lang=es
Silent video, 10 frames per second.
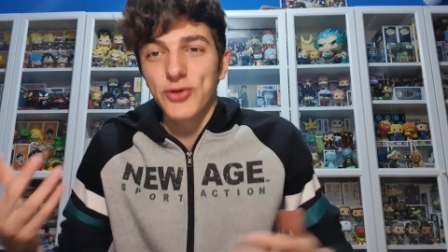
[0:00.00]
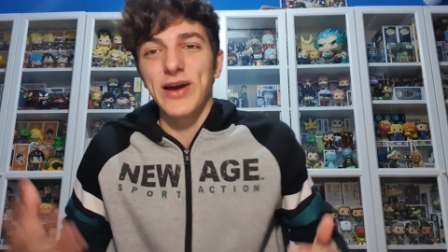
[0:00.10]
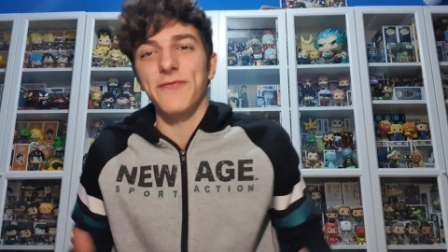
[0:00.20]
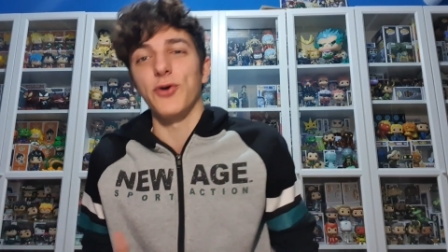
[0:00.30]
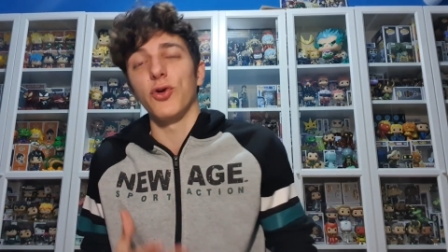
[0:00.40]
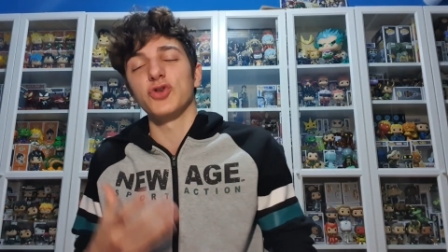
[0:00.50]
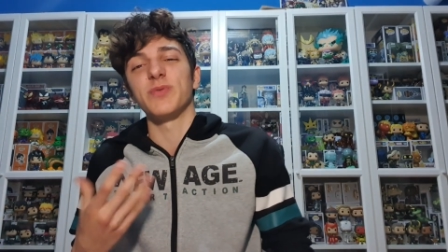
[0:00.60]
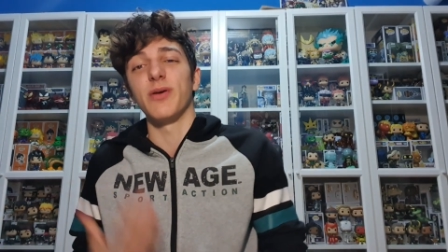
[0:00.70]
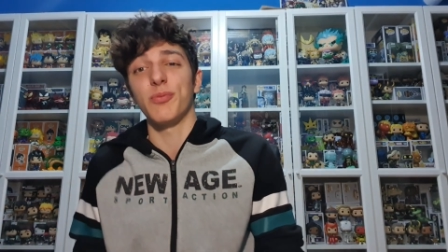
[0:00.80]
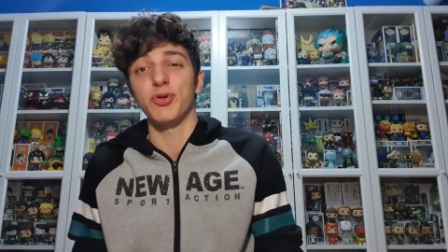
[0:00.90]
Ya fueron los
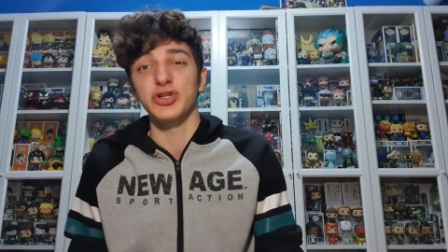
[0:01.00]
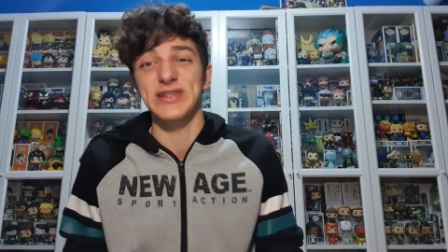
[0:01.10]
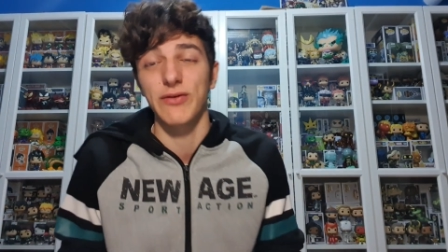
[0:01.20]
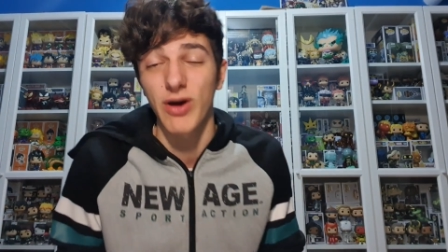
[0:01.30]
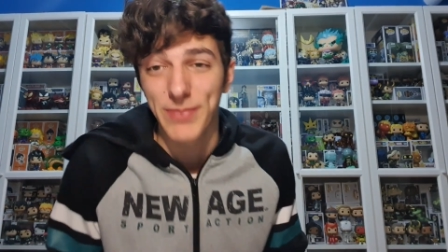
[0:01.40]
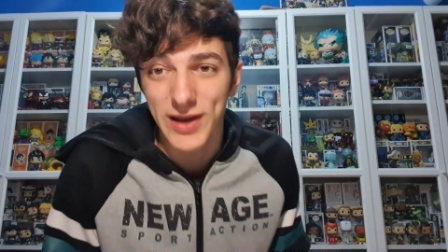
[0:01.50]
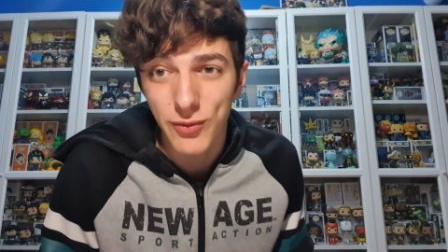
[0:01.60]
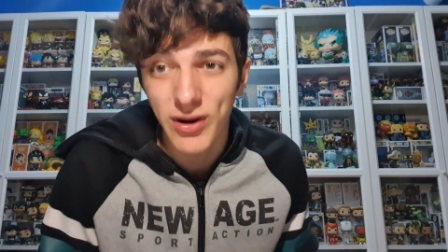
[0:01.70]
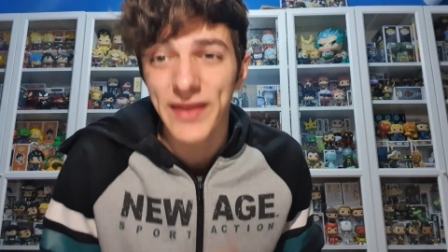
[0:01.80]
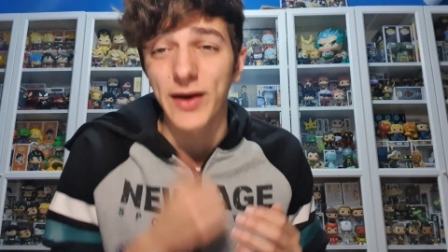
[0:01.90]
primeros posts de esta nueva
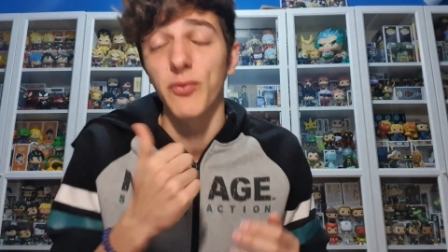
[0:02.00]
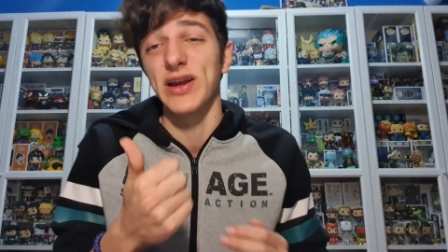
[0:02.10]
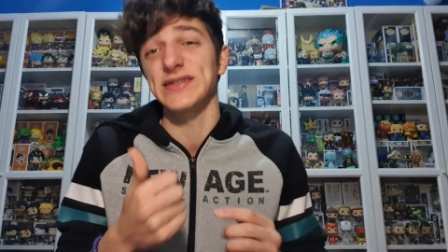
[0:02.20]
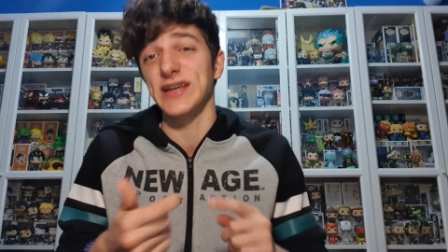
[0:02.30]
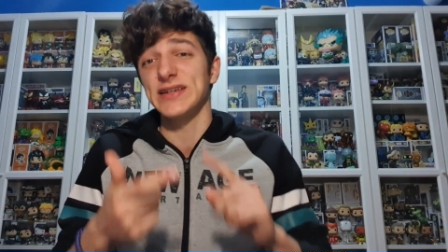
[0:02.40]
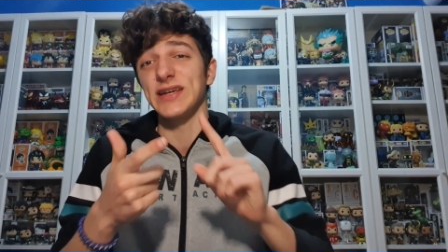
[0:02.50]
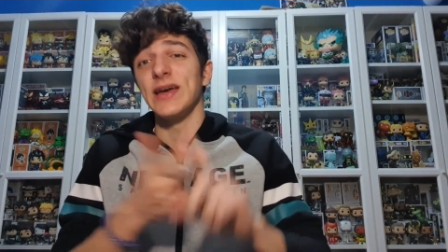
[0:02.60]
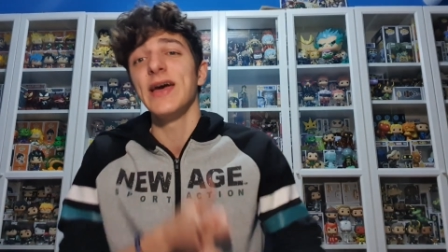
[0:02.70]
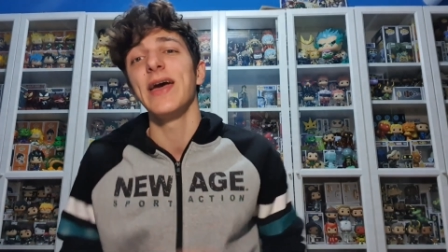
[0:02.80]
película, de Gwen Stacy